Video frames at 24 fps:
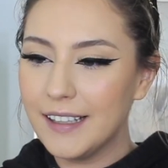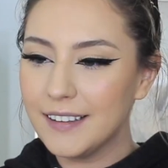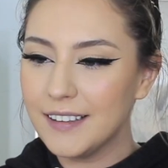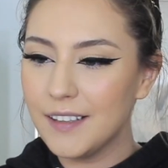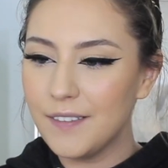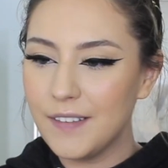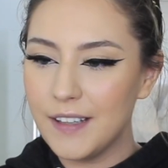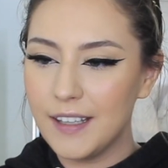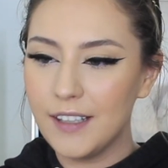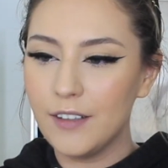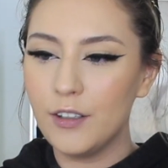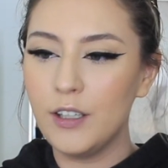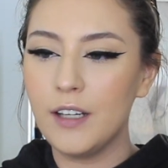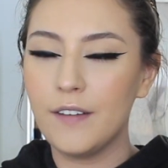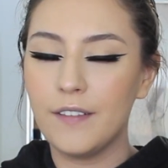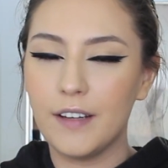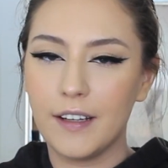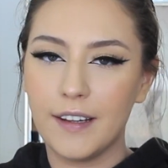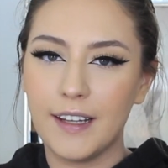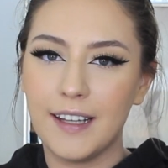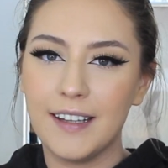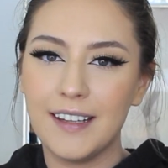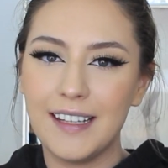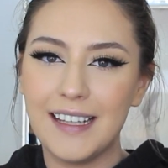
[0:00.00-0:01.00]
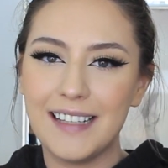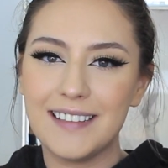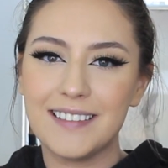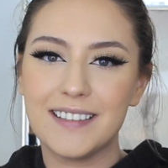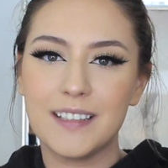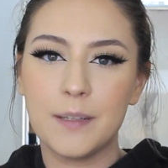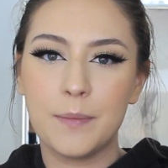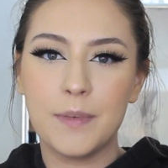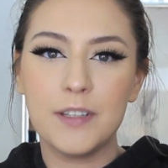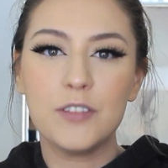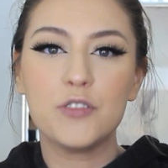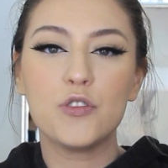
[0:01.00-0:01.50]
Este video la verdad
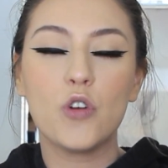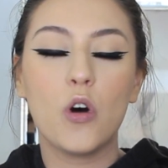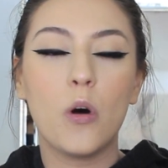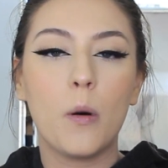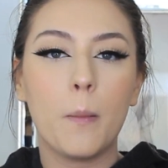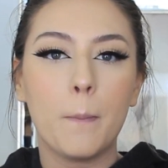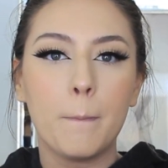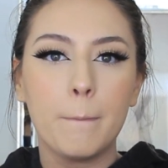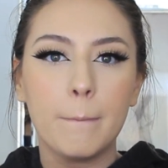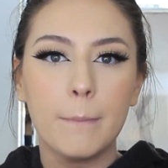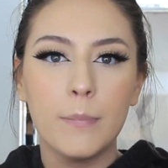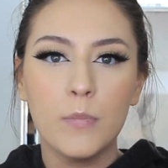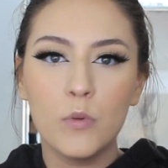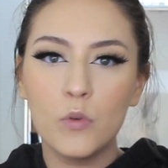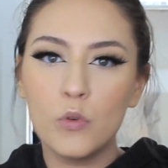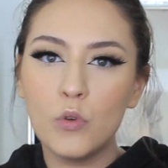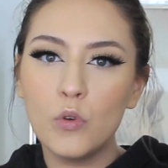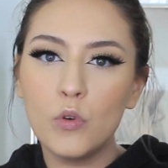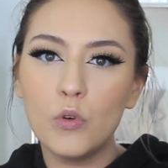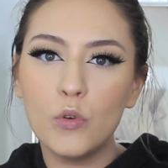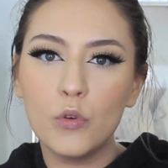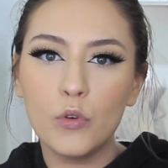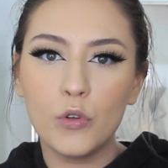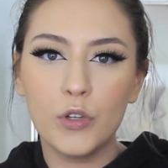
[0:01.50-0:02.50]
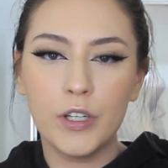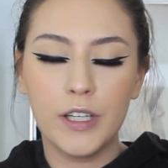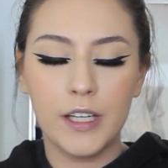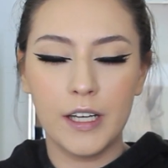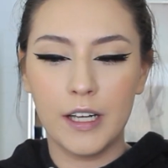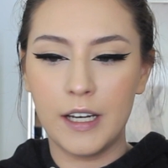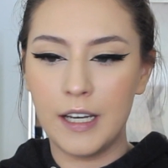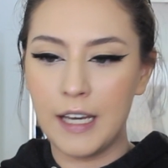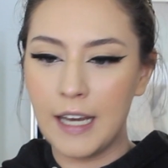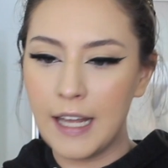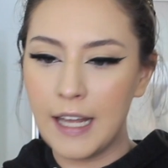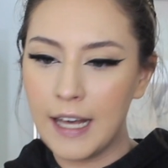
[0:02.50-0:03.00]
se me hizo
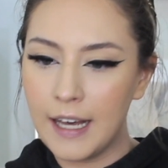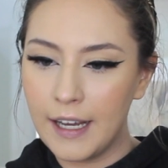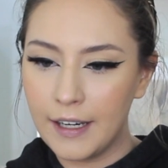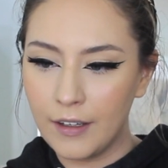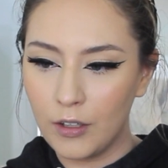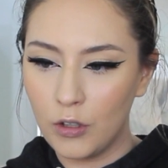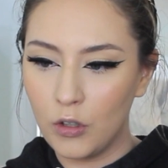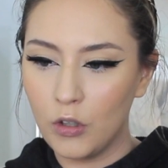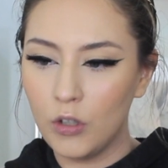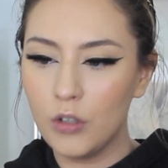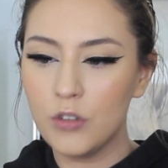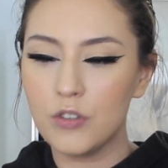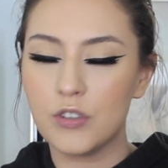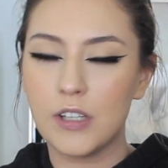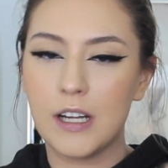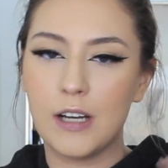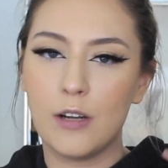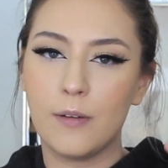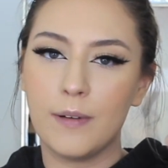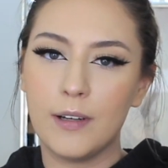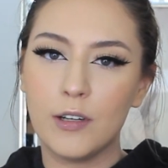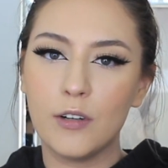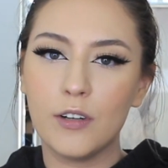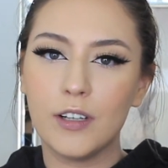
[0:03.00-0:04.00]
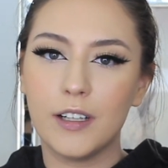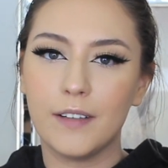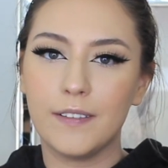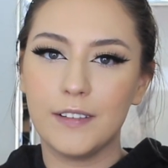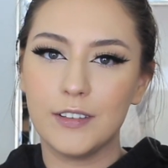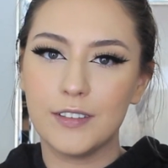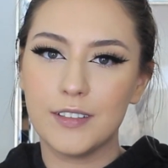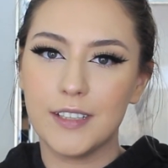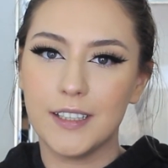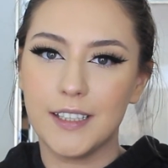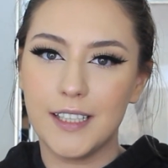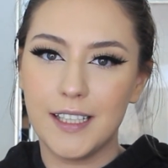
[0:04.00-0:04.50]
muy largo, o sea, lo vengo
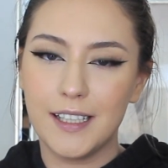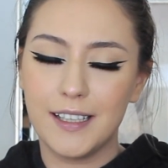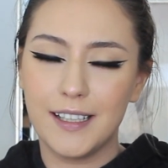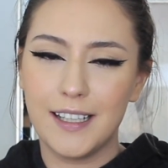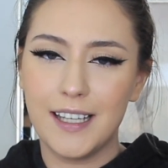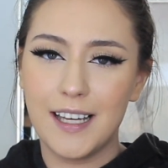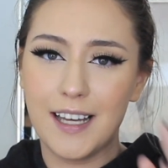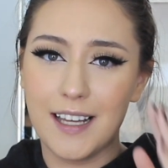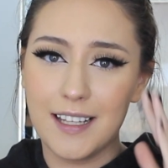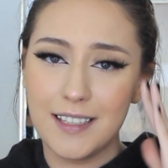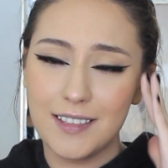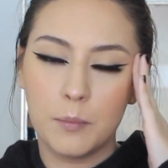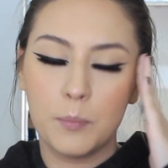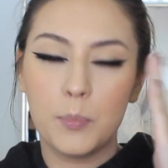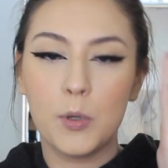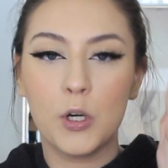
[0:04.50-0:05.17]
grabando hace tres días,